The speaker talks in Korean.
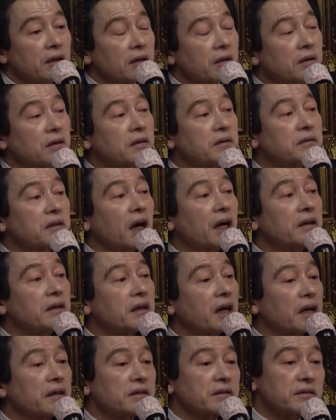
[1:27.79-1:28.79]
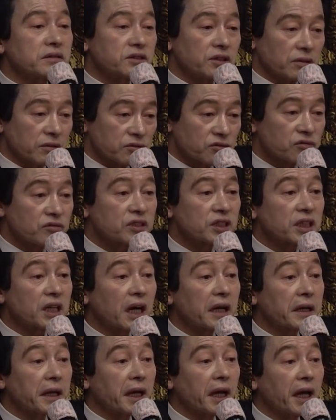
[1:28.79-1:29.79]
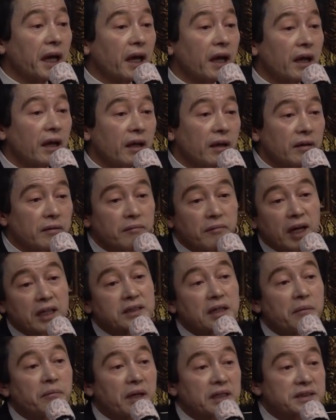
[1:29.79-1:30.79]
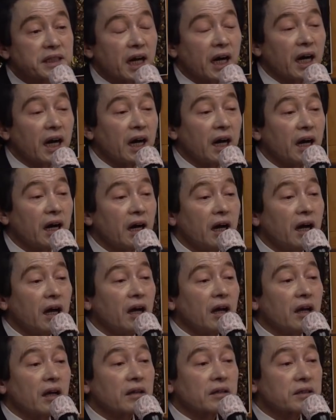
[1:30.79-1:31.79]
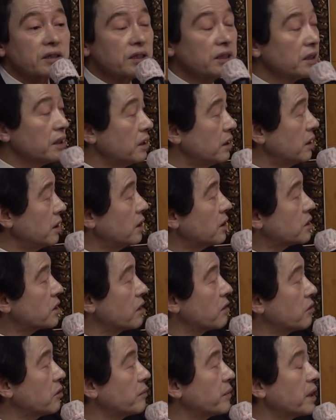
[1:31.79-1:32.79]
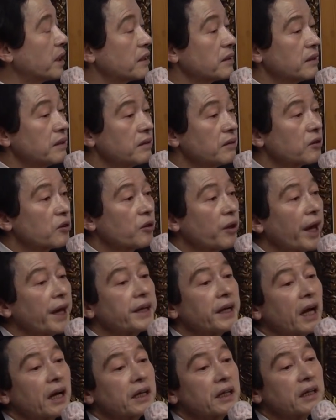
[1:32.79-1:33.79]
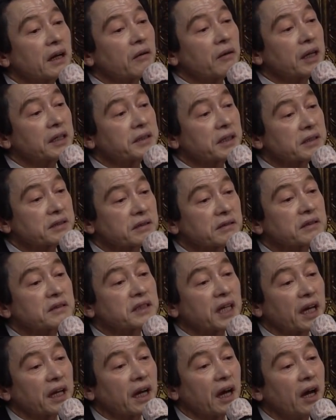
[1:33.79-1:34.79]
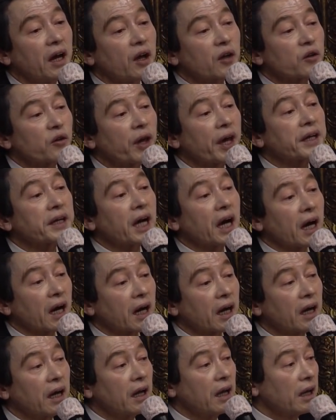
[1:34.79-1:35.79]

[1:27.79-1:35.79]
극락을 가는 거죠. 순식간에. 맞아 맞아. 이, 이 즐거움이라는 건 쾌락이라고 할 때 쓰는 자야. 쾌락.